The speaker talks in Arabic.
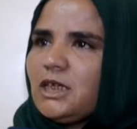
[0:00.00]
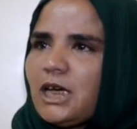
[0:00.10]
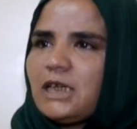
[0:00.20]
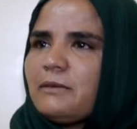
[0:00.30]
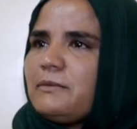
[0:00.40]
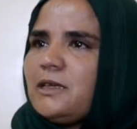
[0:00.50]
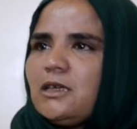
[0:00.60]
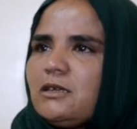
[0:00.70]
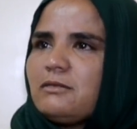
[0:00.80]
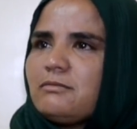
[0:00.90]
غاديه
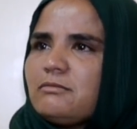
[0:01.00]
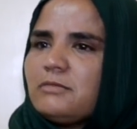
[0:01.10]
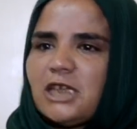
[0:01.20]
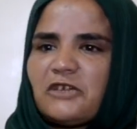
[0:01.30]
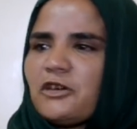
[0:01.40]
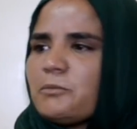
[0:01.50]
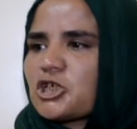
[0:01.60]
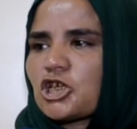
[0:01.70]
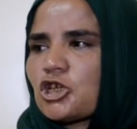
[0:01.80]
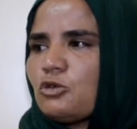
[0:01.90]
بي انت تفهمك
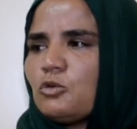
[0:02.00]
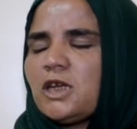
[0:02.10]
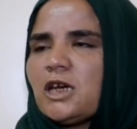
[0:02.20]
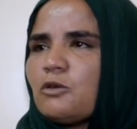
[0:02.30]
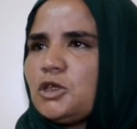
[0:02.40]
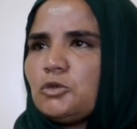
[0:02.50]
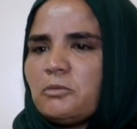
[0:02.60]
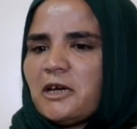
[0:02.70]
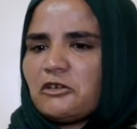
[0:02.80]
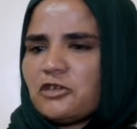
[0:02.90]
اش تقول ليها ولا
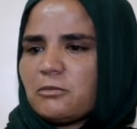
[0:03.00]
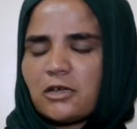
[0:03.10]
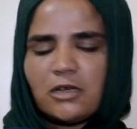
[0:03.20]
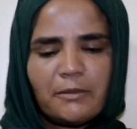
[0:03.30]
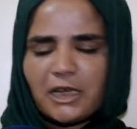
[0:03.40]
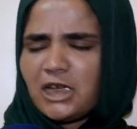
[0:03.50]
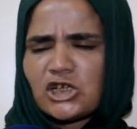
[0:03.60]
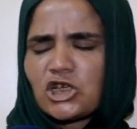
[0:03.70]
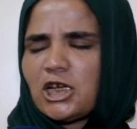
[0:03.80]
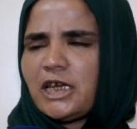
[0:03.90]
تدوي معاها تفهمك لا ما كايناش